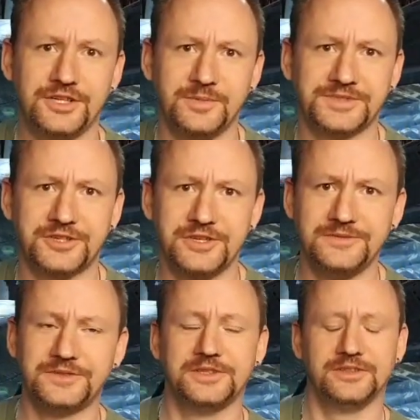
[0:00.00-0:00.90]
ich habe es
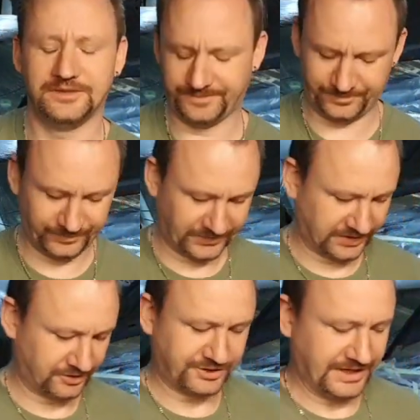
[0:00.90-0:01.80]
geschafft.
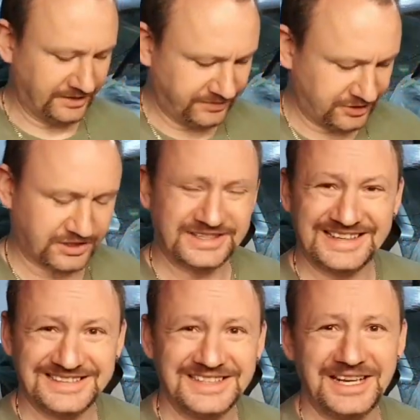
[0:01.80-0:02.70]
Schneller, wie ich
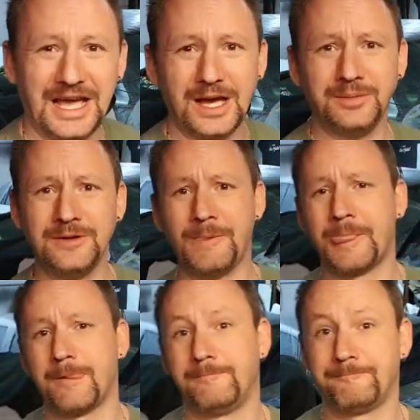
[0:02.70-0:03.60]
gedacht habe, aber
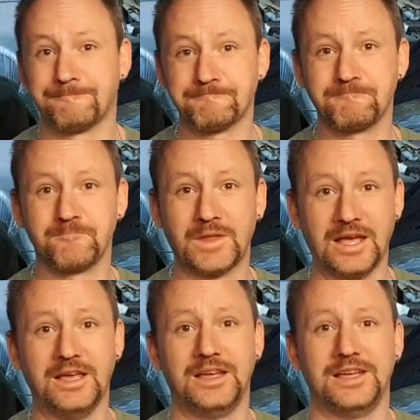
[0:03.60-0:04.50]

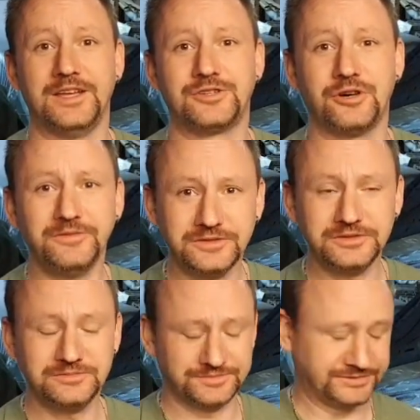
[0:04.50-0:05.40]
ich
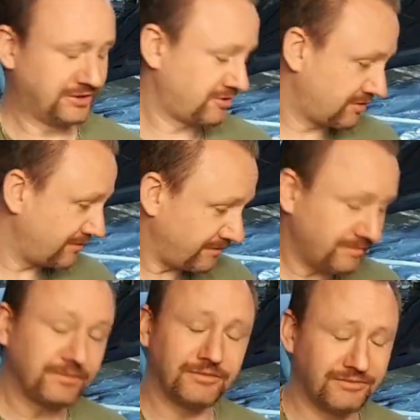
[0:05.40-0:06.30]
hoffe, ich,
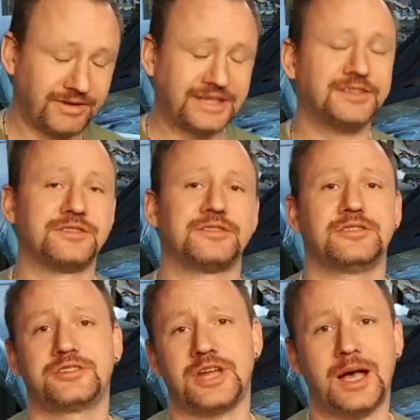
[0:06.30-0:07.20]
wirklich,
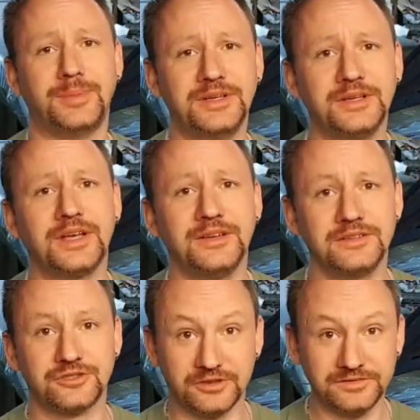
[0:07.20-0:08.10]
ich arbeite dran,
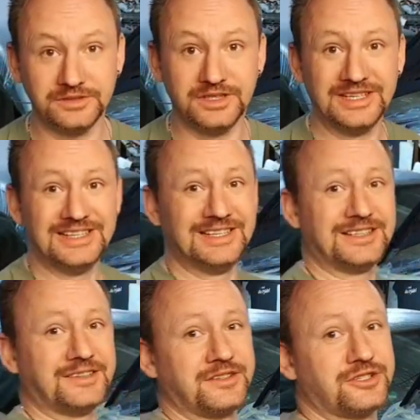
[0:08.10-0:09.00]
ich hoffe,
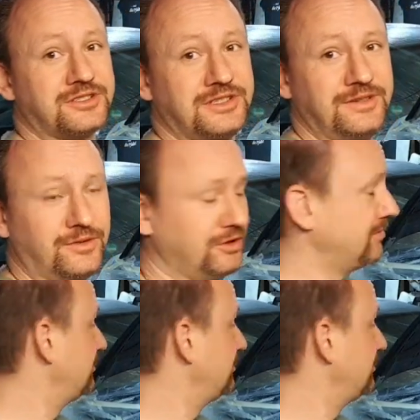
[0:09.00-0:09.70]
dass ich die Woche,